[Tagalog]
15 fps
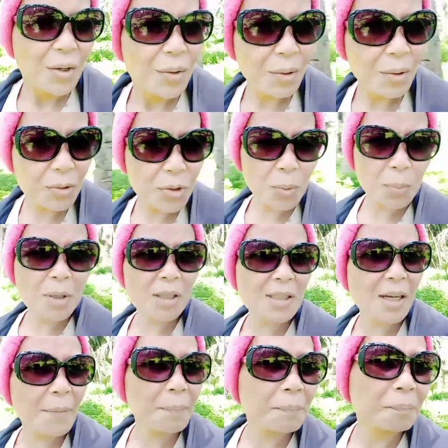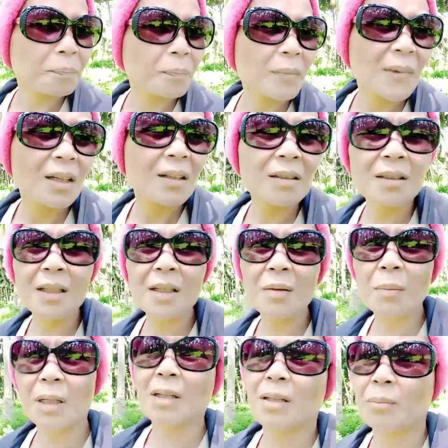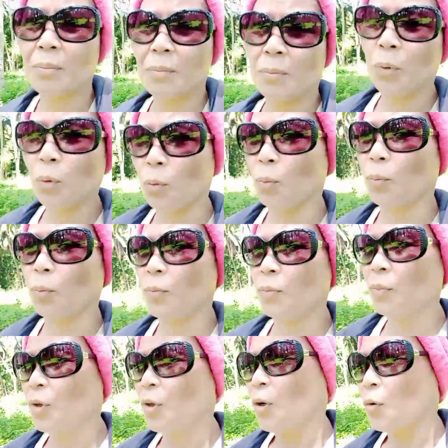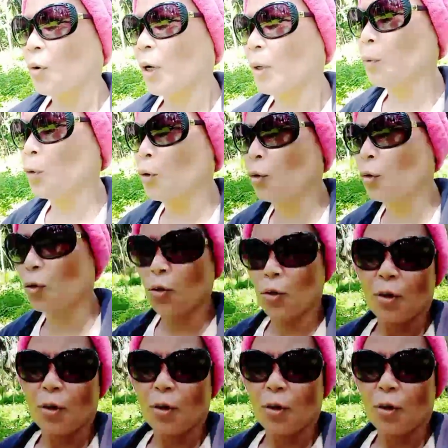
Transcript: YouTube kasi hindi naman buong kanto yung